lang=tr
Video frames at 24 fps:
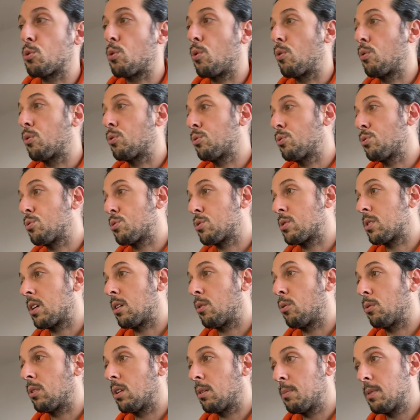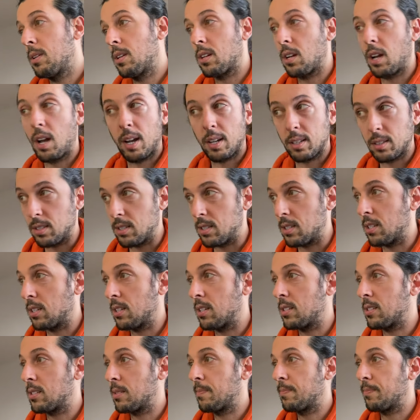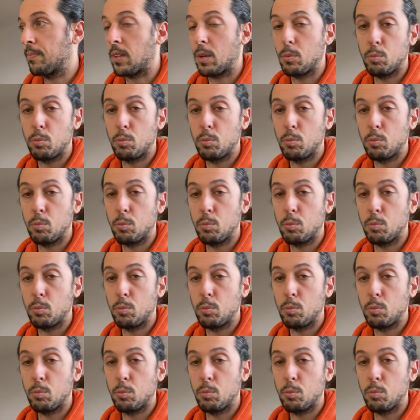Korkunuz da olabilir haklısınız.